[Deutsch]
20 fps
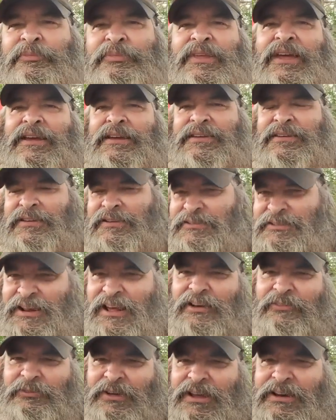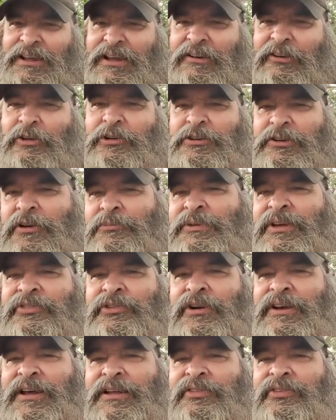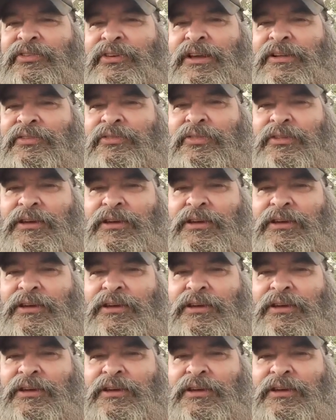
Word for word: Na, äh, da wäre dann auch nochmal so ein Ansatz.